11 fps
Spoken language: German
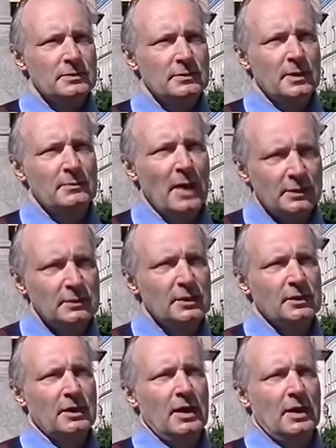dem
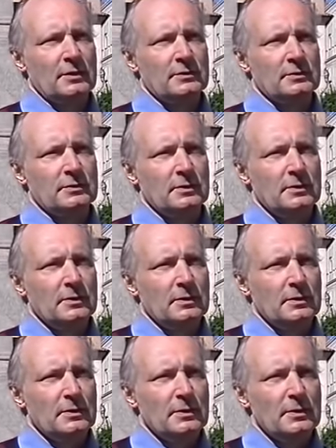Angeklagten
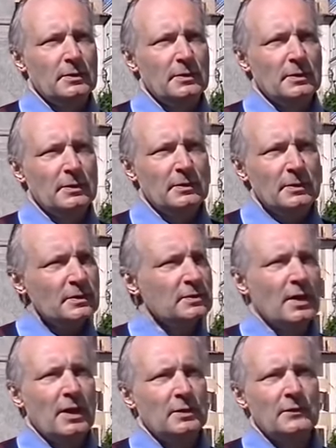
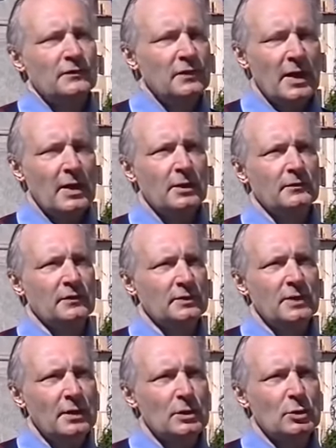nicht eine faire
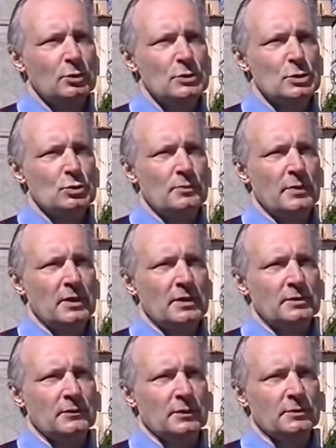Verteidigung
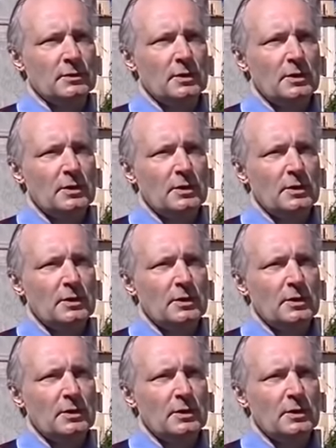zugebilligt wird,